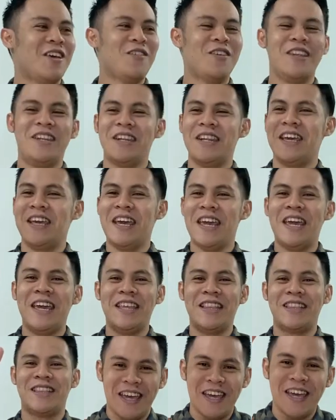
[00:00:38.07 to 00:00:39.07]
7, 8,
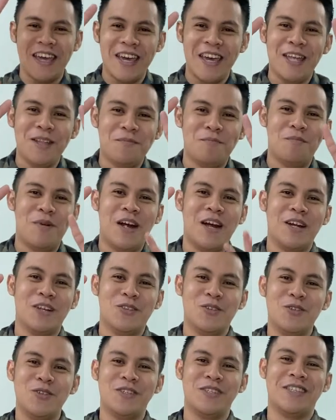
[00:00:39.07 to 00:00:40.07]
8 bar
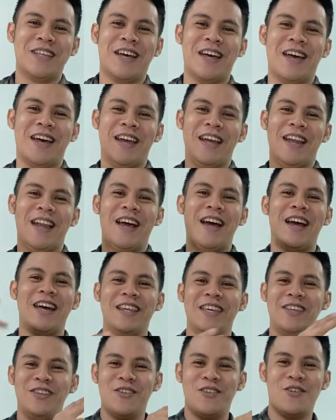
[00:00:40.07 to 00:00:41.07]
tools na
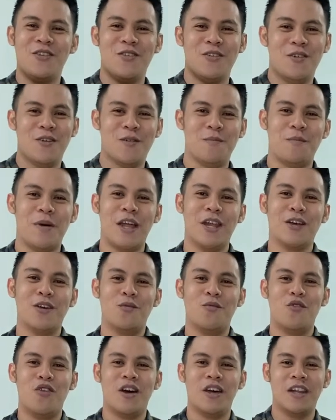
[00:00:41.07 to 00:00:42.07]
kakailanganin nyo para
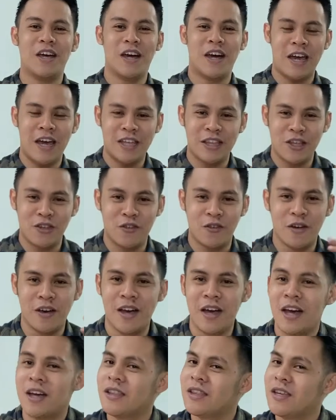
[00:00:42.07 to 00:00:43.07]
gumawa ng kahit anong
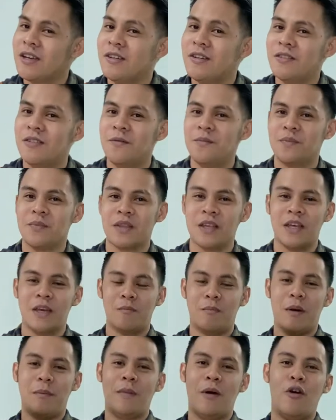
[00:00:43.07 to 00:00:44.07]
cocktail,
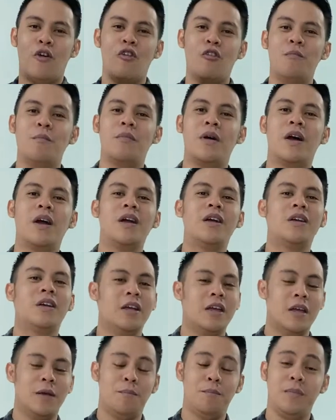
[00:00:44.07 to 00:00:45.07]
mapa home bar,
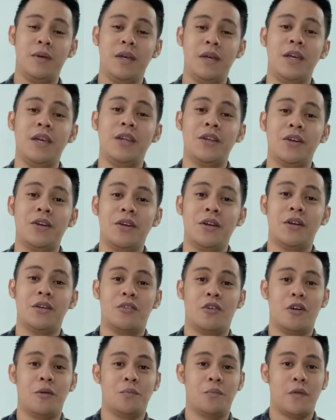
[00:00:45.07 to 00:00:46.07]
beginner,
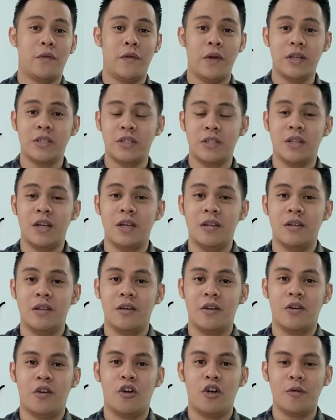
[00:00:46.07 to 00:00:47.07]
or professional,
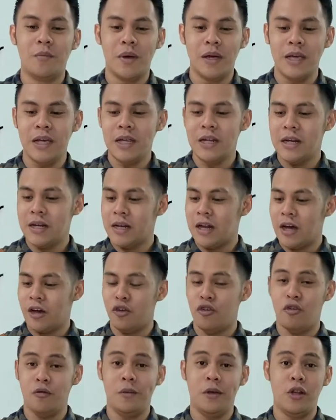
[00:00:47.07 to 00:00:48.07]
or mahilig lang
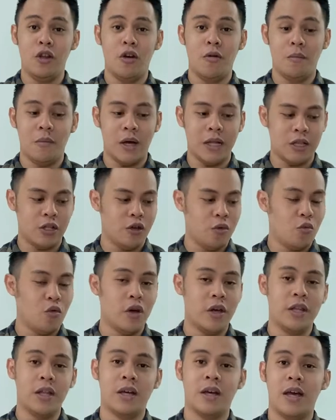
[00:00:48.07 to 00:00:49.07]
kayo uminom at
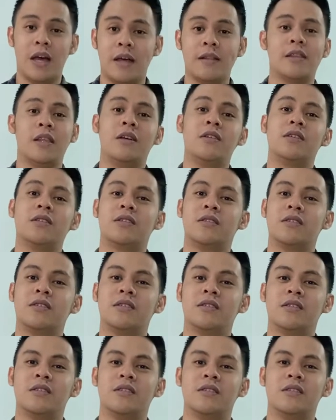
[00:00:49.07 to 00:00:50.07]
gumawa ng cocktails,
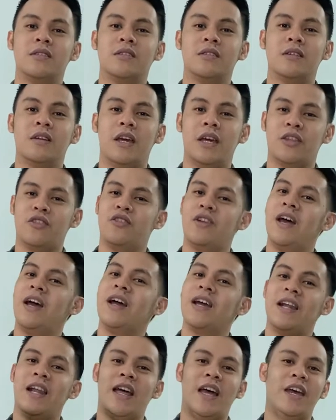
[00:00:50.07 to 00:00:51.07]
ito na ang
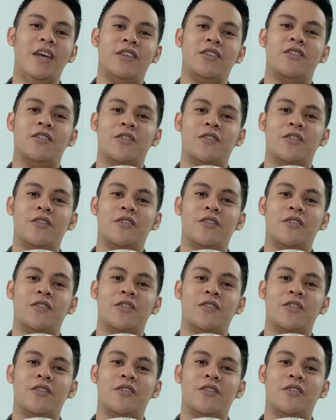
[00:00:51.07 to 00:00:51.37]
kailangan nyo.